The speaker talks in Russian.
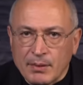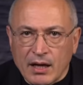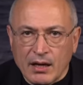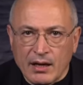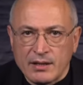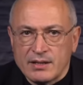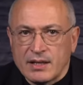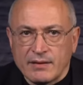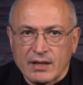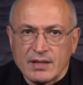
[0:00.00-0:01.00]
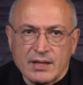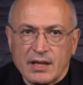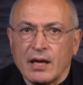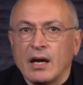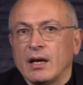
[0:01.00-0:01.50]
плохая идея в
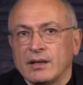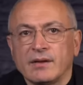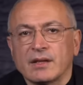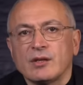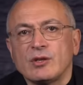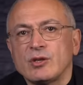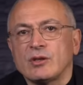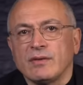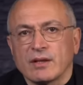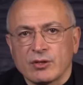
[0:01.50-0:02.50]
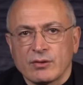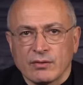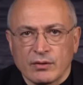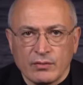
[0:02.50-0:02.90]
России 2024